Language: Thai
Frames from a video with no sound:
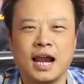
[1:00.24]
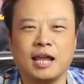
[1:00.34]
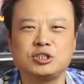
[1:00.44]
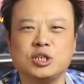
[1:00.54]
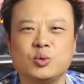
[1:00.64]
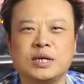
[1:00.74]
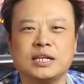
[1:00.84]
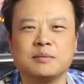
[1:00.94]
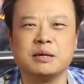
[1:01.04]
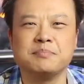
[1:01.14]
แล้วชีวิต
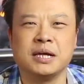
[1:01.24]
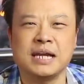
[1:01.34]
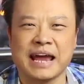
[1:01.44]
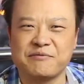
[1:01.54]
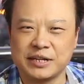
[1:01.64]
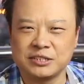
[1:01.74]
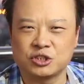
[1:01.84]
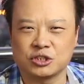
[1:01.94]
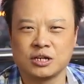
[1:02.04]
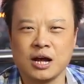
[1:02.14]
เนี่ยเหมือนเป็นแอดเวนเจ
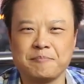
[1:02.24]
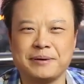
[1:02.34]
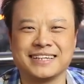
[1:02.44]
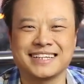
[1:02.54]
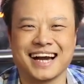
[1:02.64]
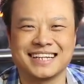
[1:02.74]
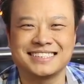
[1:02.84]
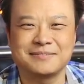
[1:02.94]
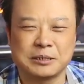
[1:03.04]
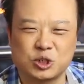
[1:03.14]
อร์เป็นการ
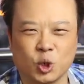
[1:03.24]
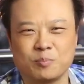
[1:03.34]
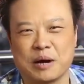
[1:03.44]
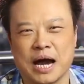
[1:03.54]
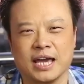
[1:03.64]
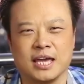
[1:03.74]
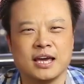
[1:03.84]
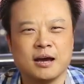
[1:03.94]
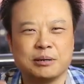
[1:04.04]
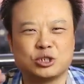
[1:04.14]
ผจญภัย
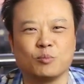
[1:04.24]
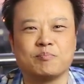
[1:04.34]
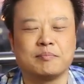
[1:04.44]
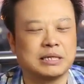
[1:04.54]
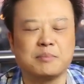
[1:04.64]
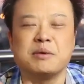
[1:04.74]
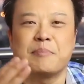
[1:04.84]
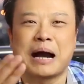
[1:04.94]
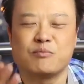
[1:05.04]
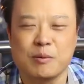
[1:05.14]
ผจญไม่ใช่มี
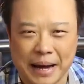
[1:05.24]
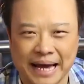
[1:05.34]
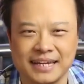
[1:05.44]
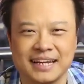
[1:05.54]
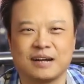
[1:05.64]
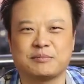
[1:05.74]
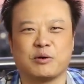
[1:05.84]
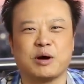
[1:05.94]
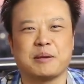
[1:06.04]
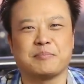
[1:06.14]
คำว่าภัยนะครับแต่
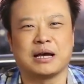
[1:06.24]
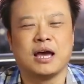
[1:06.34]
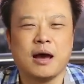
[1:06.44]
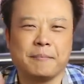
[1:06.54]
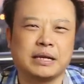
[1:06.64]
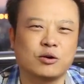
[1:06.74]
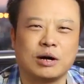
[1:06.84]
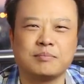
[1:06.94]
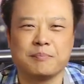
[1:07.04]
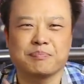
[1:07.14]
ว่าเป็นเป็นค
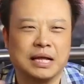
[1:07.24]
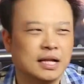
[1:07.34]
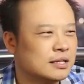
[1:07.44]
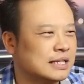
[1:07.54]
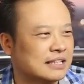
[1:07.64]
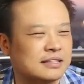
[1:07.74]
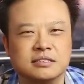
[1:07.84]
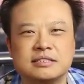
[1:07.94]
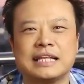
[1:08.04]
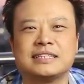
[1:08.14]
วามแบบน่า
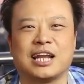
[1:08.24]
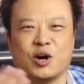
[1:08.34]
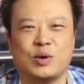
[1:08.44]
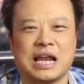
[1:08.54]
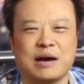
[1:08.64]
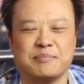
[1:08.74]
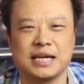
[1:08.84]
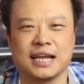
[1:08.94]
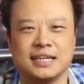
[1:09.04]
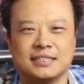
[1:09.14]
ตื่นเต้นตลอดเวลา
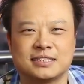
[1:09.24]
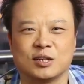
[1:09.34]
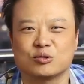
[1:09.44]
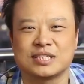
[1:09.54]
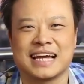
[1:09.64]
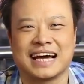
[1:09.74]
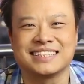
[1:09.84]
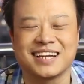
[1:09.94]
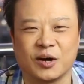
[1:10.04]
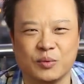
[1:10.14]
มีอะไรสนุกสนาน
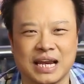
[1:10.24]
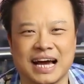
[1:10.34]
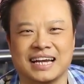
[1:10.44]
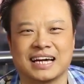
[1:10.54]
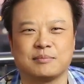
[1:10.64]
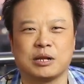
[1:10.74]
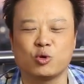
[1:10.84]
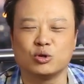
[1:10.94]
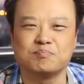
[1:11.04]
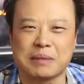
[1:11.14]
ตลอดเวลานะครับแล้ว
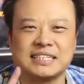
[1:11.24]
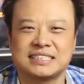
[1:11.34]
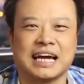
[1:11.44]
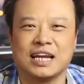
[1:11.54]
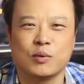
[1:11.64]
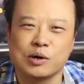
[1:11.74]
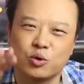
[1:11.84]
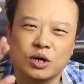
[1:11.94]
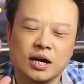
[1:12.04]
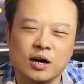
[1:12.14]
คุณมั่นใจเลยว่า
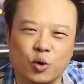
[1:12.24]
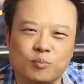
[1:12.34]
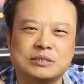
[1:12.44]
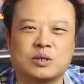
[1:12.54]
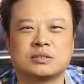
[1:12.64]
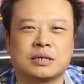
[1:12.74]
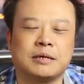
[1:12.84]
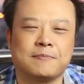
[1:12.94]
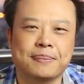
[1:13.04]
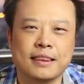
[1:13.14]
คุณประสบความสำ
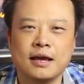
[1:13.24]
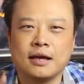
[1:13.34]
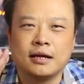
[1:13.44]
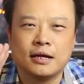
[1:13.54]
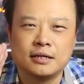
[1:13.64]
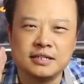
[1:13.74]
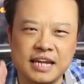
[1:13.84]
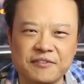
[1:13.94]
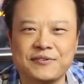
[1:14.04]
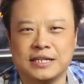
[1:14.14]
เร็จ
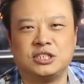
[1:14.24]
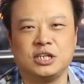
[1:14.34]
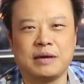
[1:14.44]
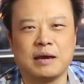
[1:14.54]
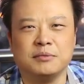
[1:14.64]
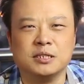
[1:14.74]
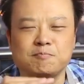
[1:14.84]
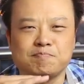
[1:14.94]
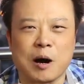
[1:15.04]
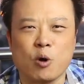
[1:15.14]
definite chief aim หรือ
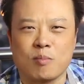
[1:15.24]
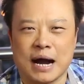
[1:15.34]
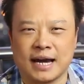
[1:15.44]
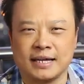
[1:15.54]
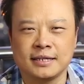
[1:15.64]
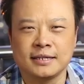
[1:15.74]
เป้าหมาย